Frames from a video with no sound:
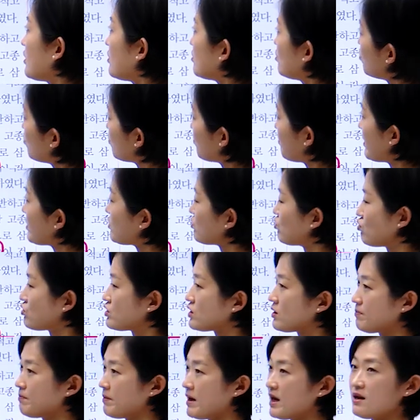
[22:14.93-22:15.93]

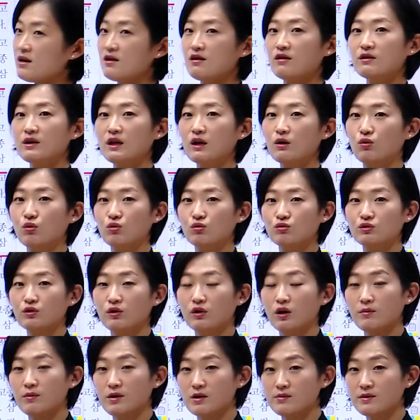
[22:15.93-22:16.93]
668년에
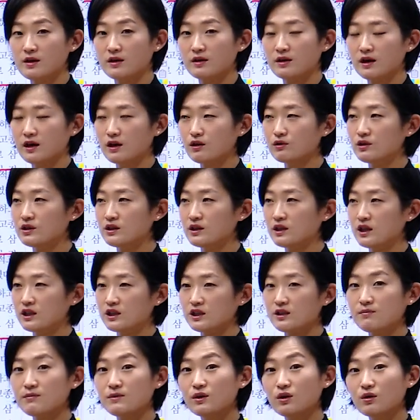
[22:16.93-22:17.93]
고구려가 멸망을 하게 되니까
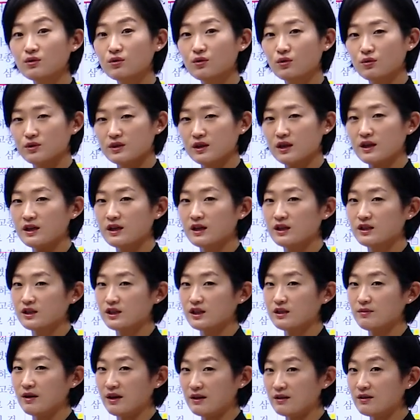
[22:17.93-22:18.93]
10년도 차이가
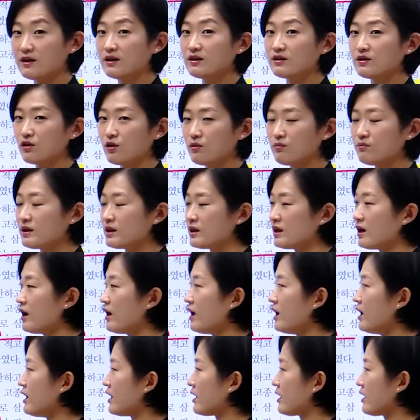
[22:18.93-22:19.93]
지금 안 나는 겁니다.
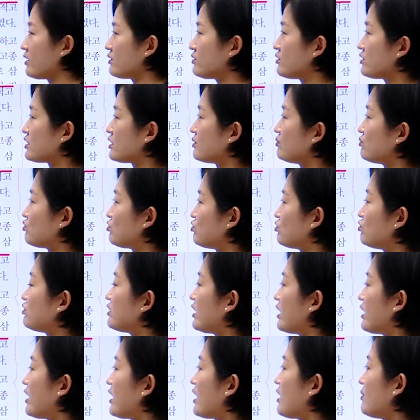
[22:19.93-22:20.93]
그래서 지금 두
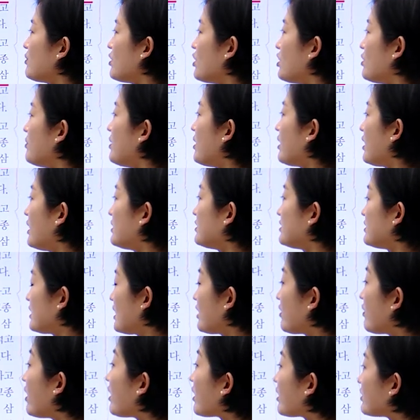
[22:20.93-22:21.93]
나라가 멸망하는
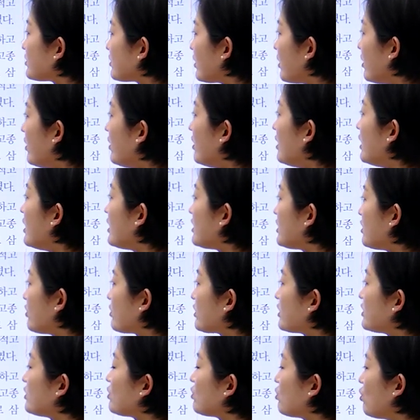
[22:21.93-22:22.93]
상황에서
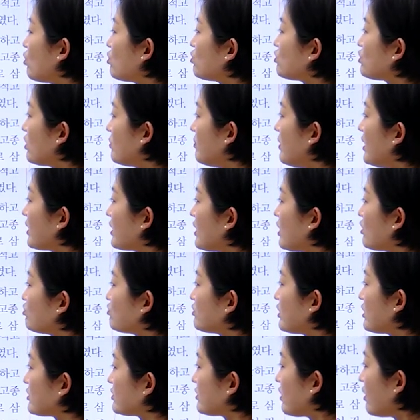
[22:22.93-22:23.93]
여기는 고구려 망하고
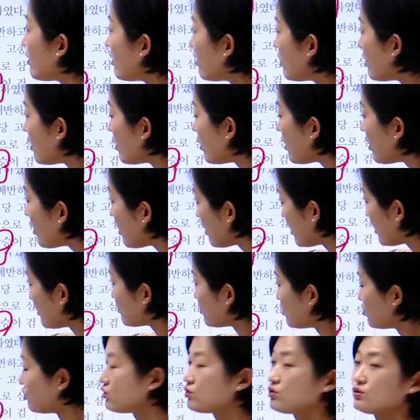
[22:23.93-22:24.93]
나서
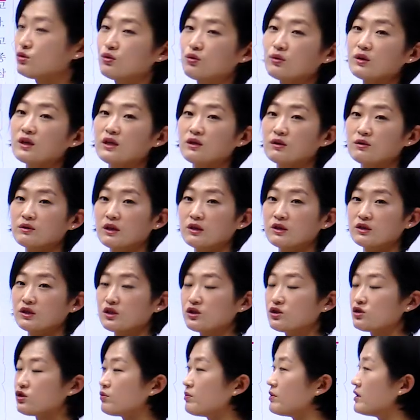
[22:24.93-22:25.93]
부흥운동이 일어나는
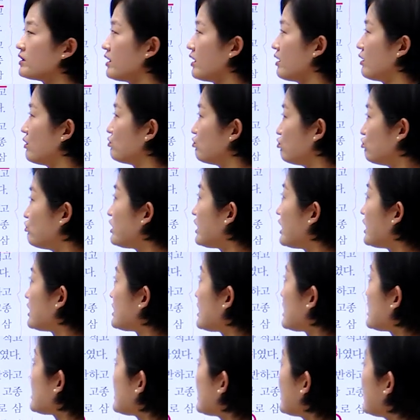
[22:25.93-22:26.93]
시점이네요. 우리가
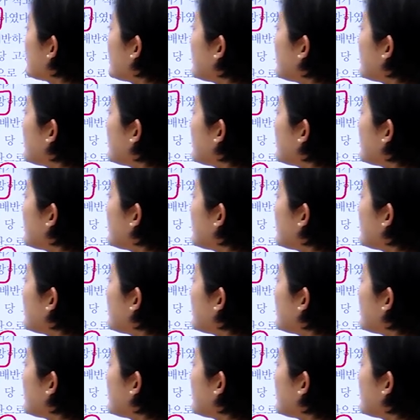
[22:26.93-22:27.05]
찾아야